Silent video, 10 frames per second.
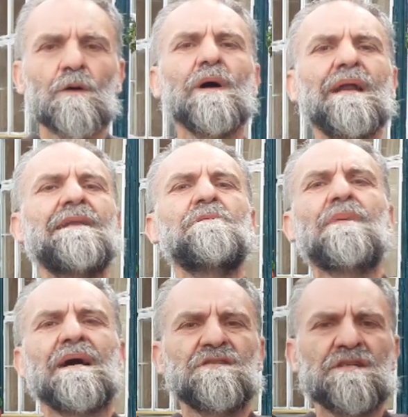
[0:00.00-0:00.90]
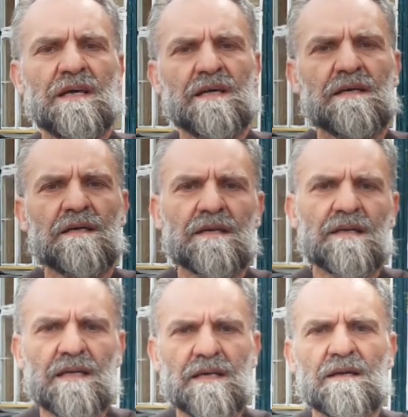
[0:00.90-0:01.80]
Qual è l'immagine
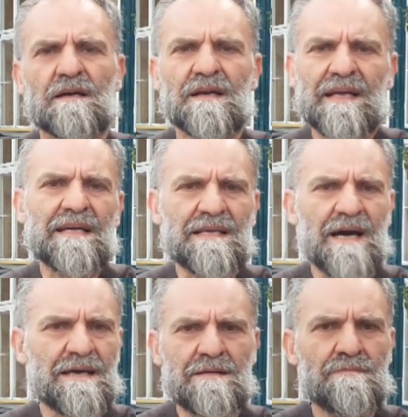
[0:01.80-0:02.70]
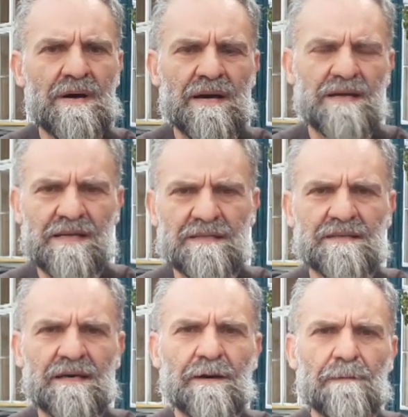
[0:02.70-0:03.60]
che regna in me e
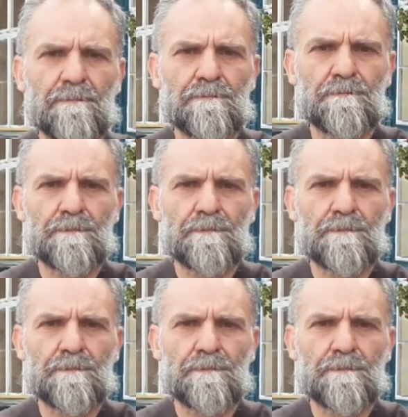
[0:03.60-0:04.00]
in te?